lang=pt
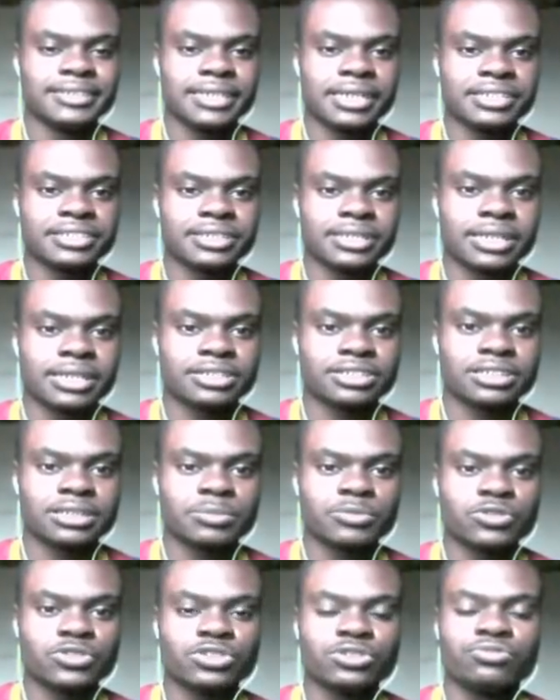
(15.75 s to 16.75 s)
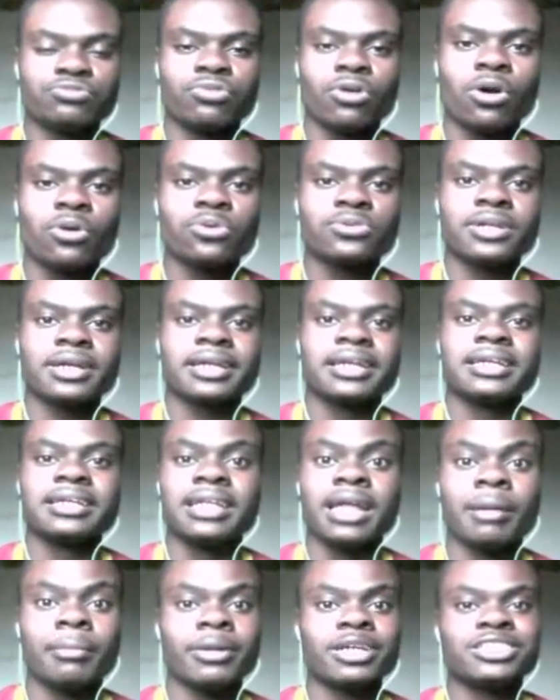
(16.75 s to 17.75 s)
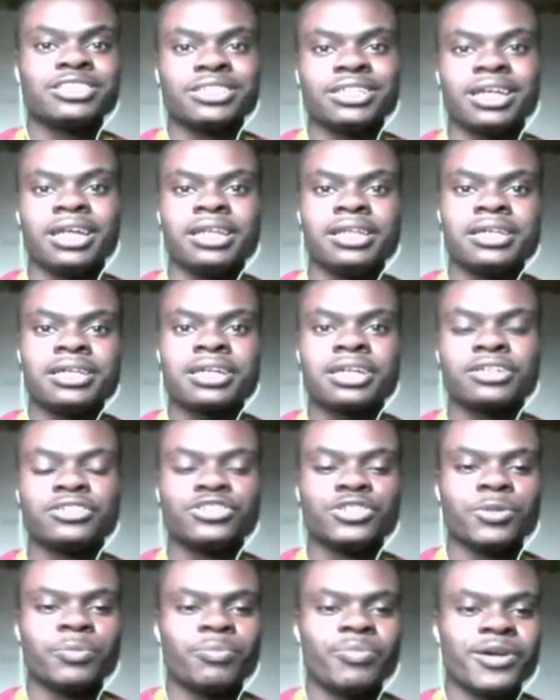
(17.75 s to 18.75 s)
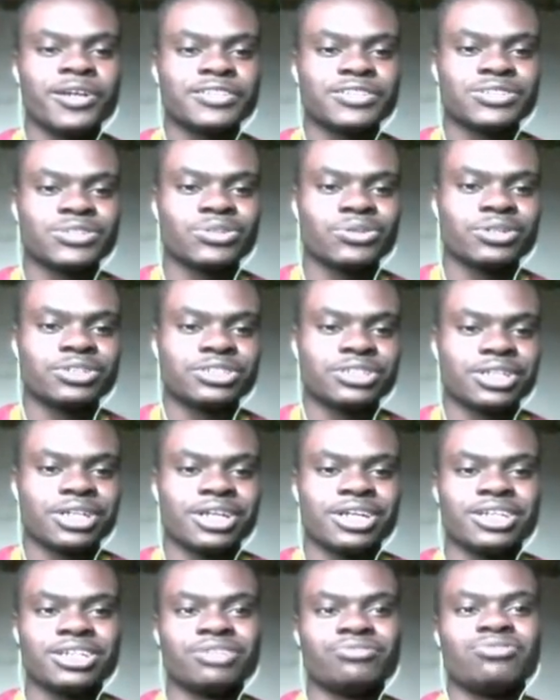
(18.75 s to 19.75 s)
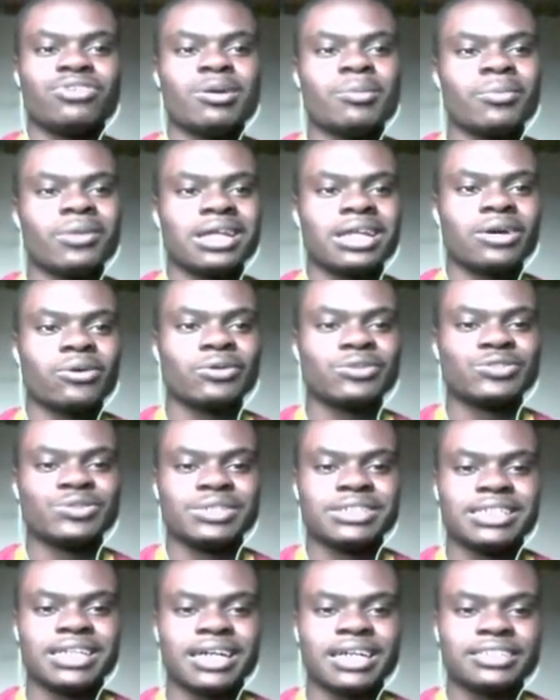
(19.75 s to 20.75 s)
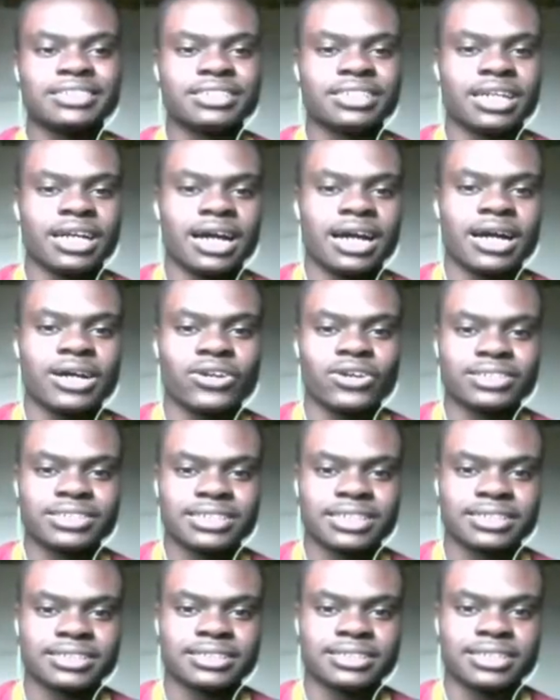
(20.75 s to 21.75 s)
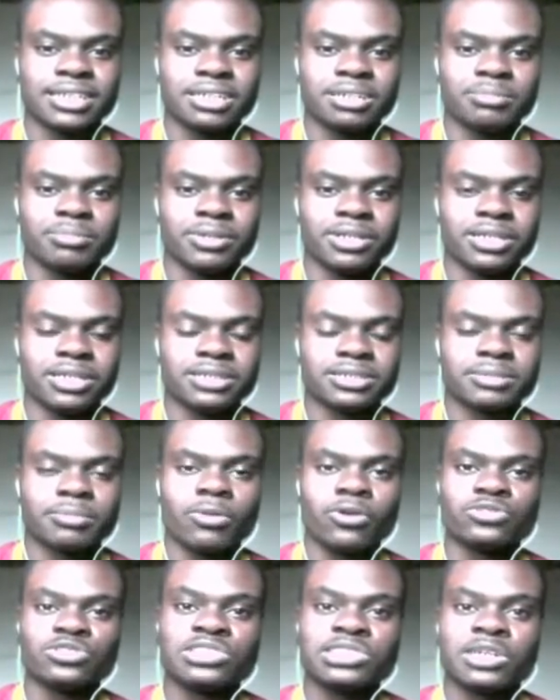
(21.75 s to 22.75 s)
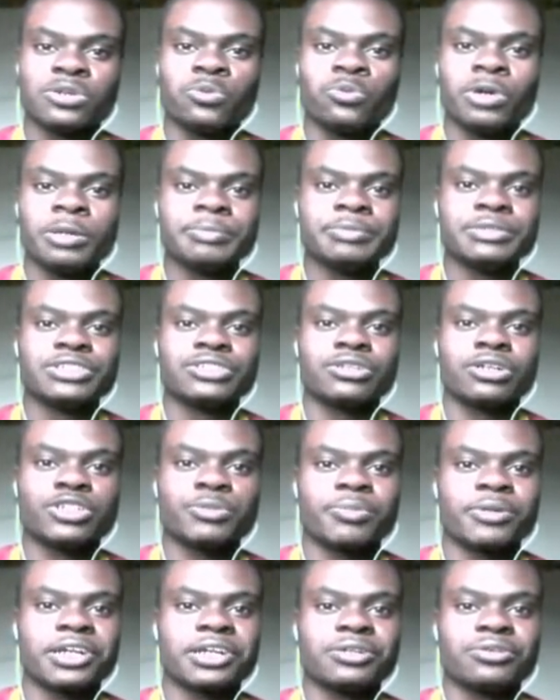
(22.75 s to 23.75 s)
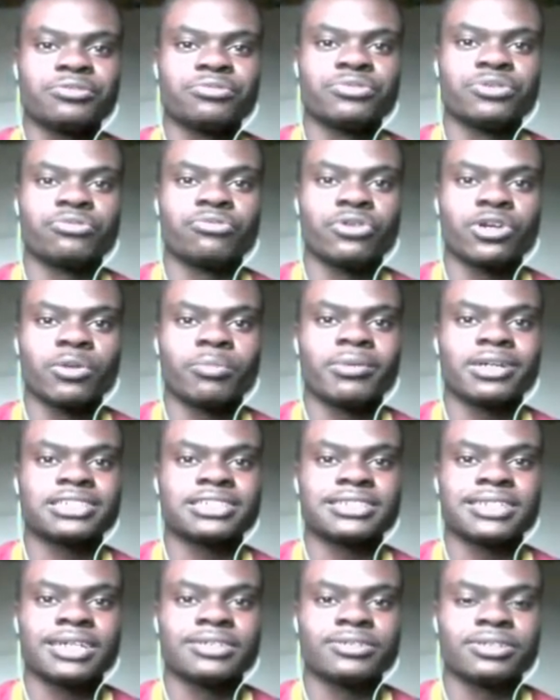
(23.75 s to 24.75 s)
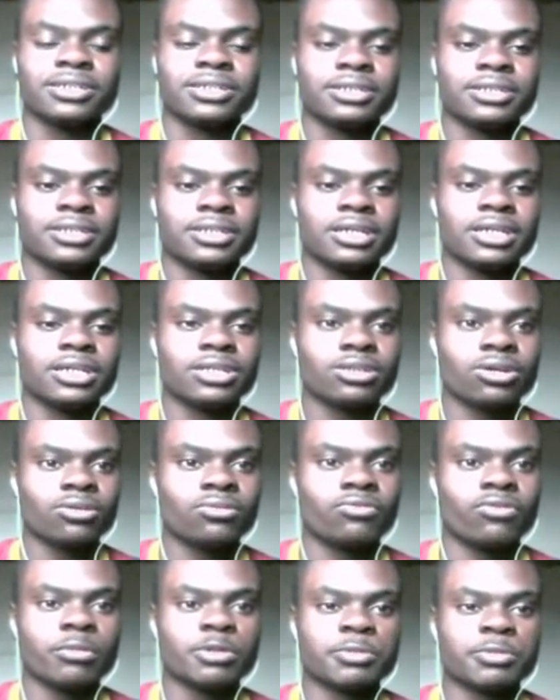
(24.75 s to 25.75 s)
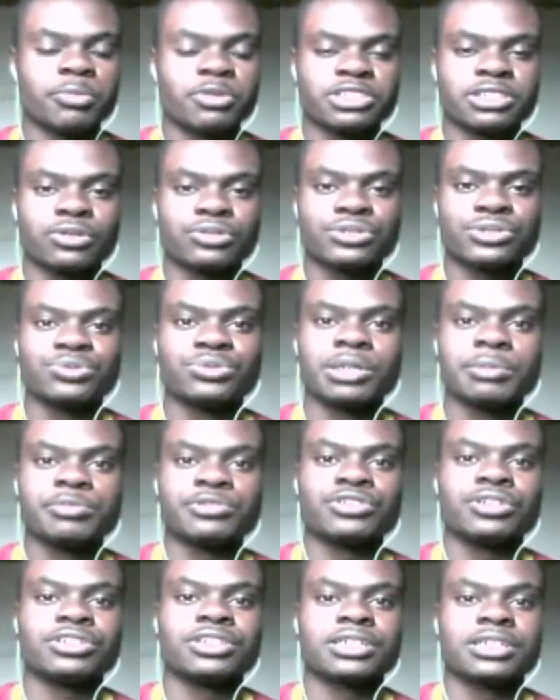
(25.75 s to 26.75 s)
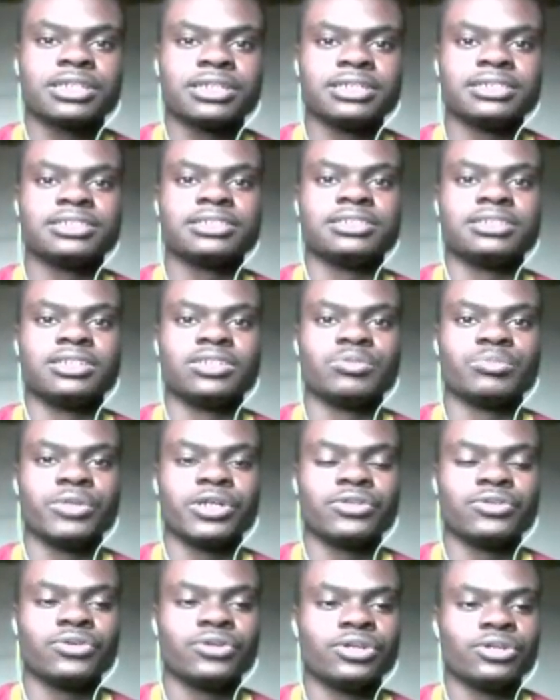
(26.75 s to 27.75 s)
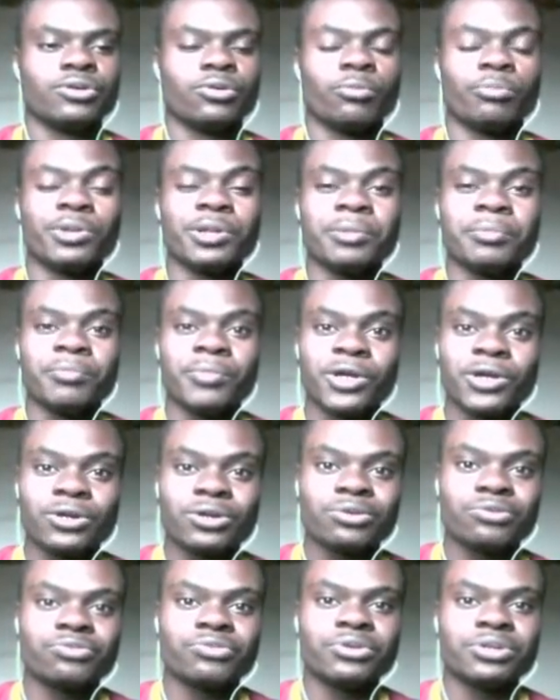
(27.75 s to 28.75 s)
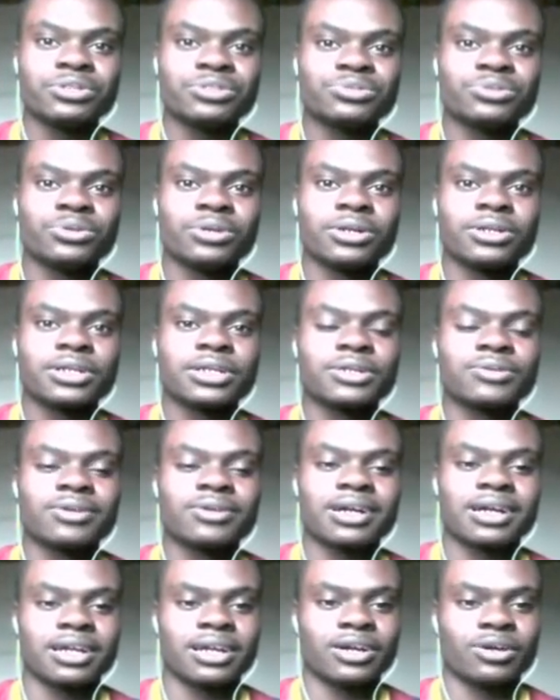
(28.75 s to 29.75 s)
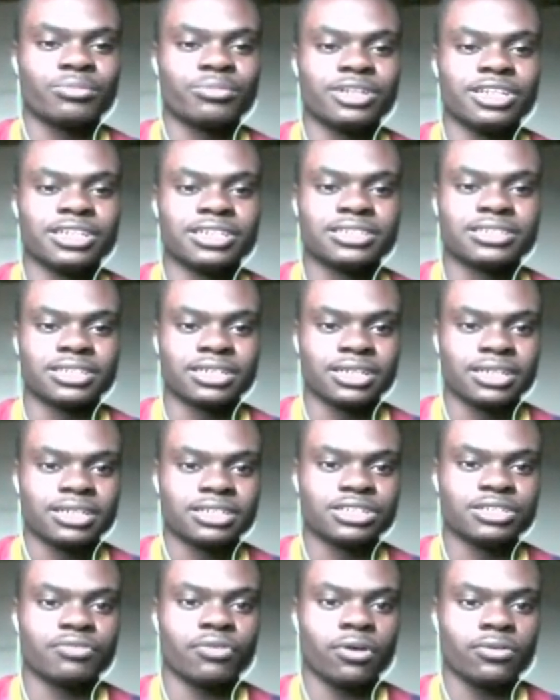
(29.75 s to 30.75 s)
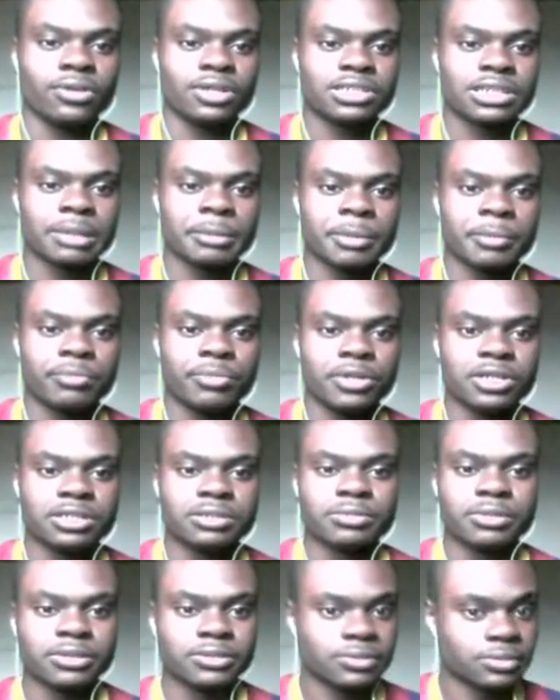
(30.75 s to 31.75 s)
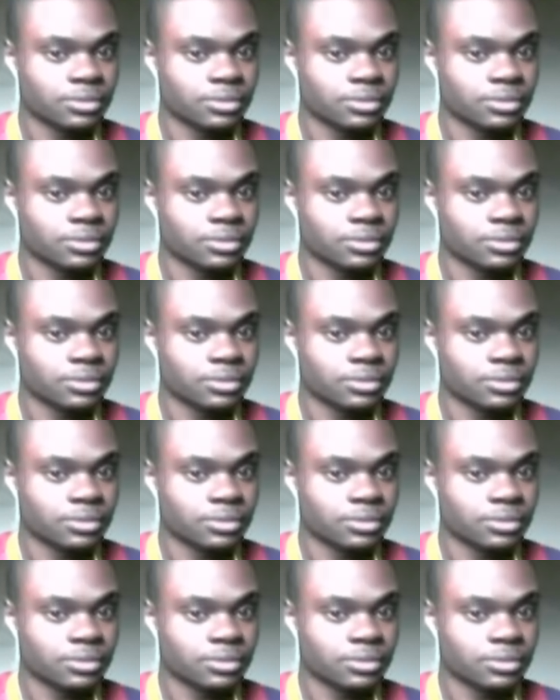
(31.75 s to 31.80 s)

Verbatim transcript: E seguinte galera, estamos de volta aqui na Master League de PS2 E vamos lá dar continuidade à nossa série, beleza? Bom, saiu um episódio, para quem não viu, foi no passado né Então vamos postar o segundo episódio aqui nesse ano, mano Primeiro vídeo do ano aqui no canal, beleza? De volta às gameplays,